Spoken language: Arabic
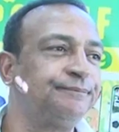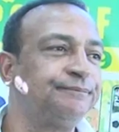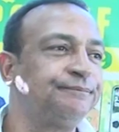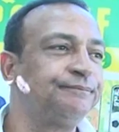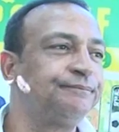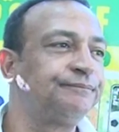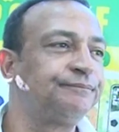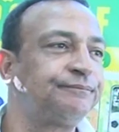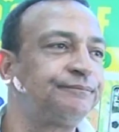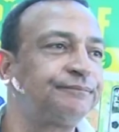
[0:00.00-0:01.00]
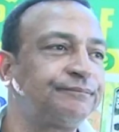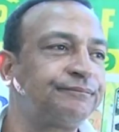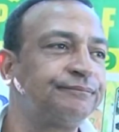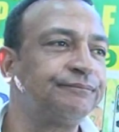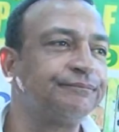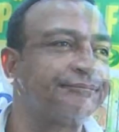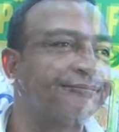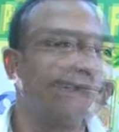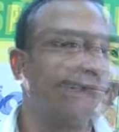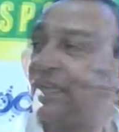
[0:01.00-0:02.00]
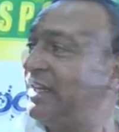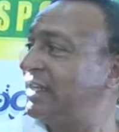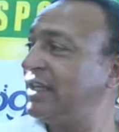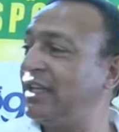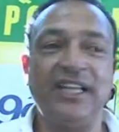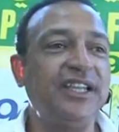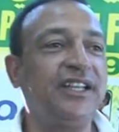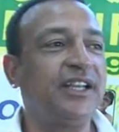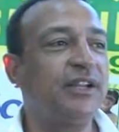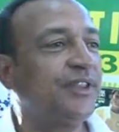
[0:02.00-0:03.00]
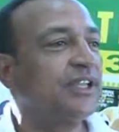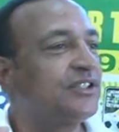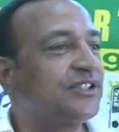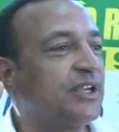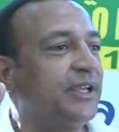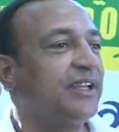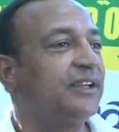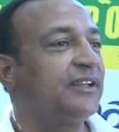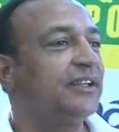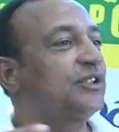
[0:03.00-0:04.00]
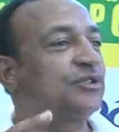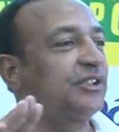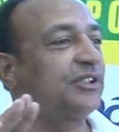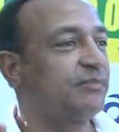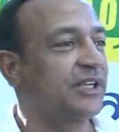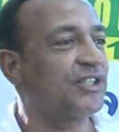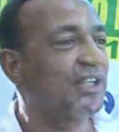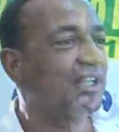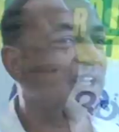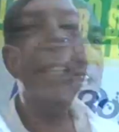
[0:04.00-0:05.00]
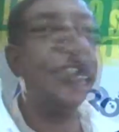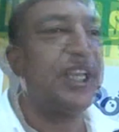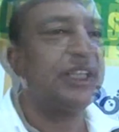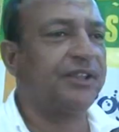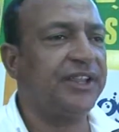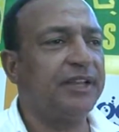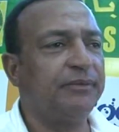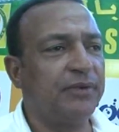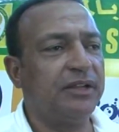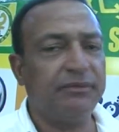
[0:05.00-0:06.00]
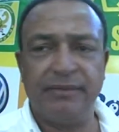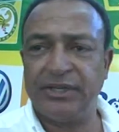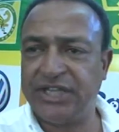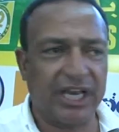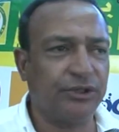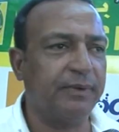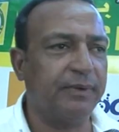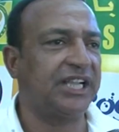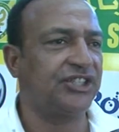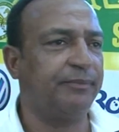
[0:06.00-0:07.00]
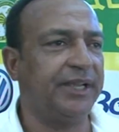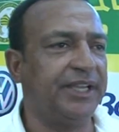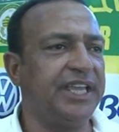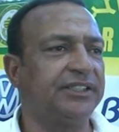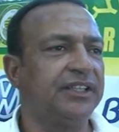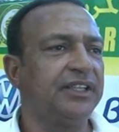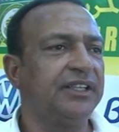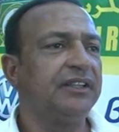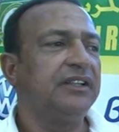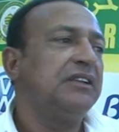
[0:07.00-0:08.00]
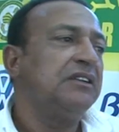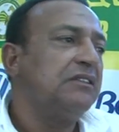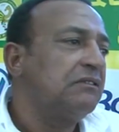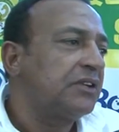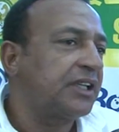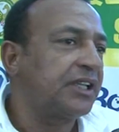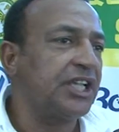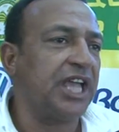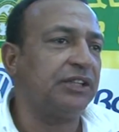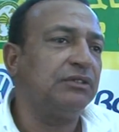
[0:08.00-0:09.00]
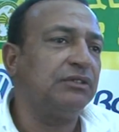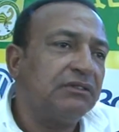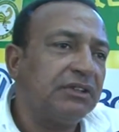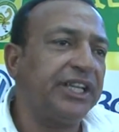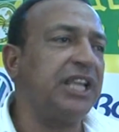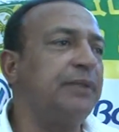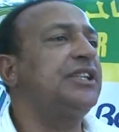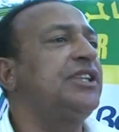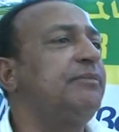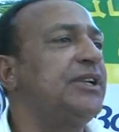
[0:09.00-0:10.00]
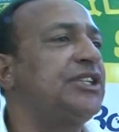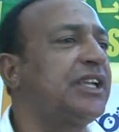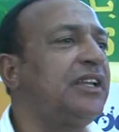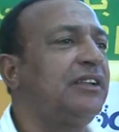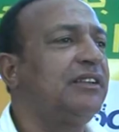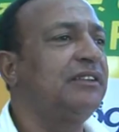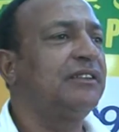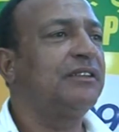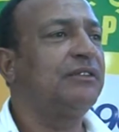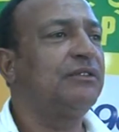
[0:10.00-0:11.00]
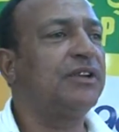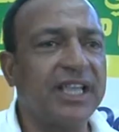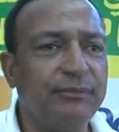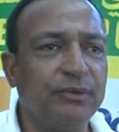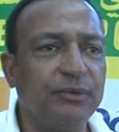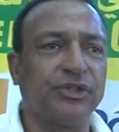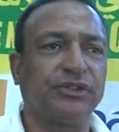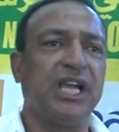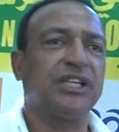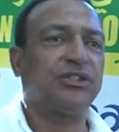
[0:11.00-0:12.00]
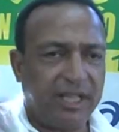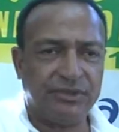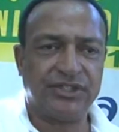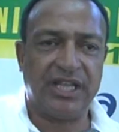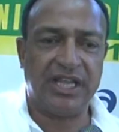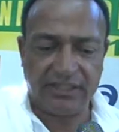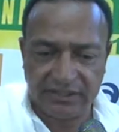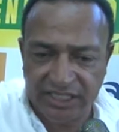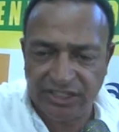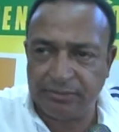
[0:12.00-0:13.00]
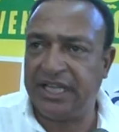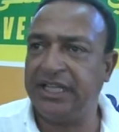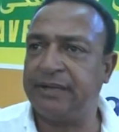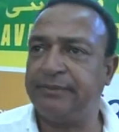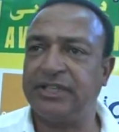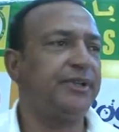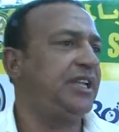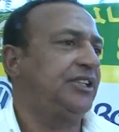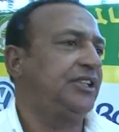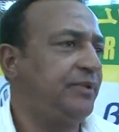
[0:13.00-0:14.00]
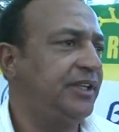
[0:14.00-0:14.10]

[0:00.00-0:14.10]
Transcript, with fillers: شنو هي الراي مستقبل المرسى في القرارات الاخرى؟ كان انا كان عليا راهو 12 جمعيه خاطر 16 برشا كي جات المشاكل هذوما بتاع الجمعيات كي زادوا خير من تصير مشاكل وكان نكملوا بال 16 وعام الجاي تنجم تنحي اربع جمعيات